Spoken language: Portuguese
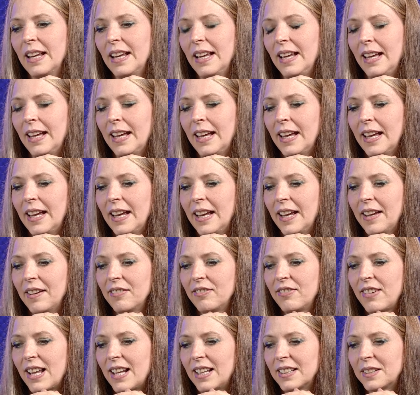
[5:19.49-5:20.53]
É,
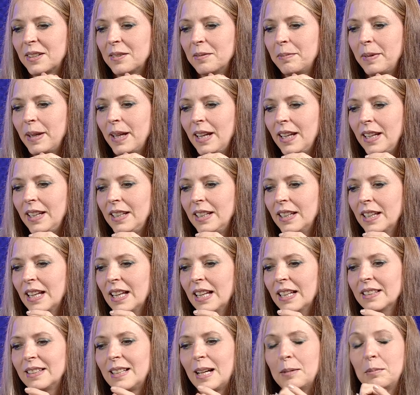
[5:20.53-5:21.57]
fala também
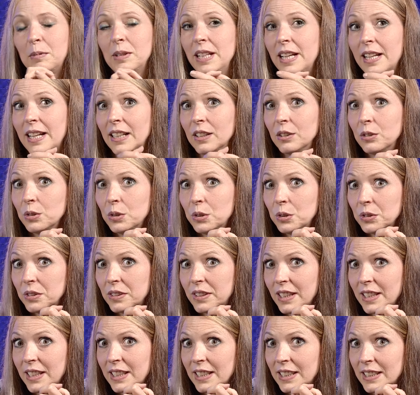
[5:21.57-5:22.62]
da mulher
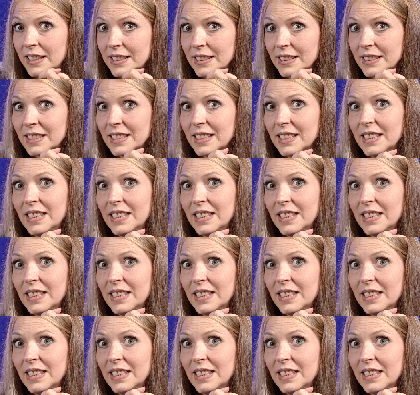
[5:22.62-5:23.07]
adúltera